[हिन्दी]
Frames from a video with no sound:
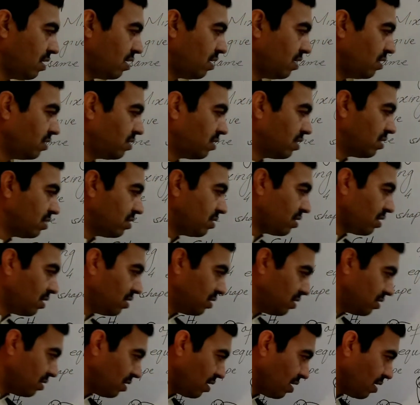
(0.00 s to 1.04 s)
रिसेंट
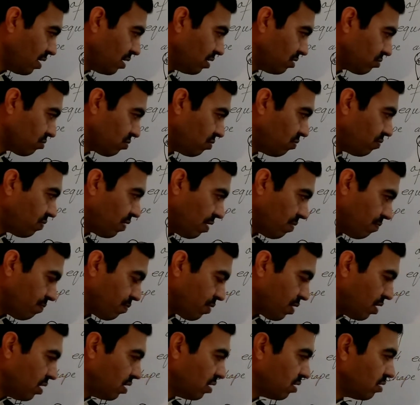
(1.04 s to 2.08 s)
स्टडीज़ ने इसको
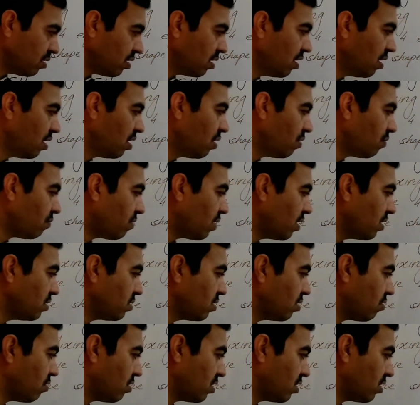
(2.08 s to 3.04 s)
1.10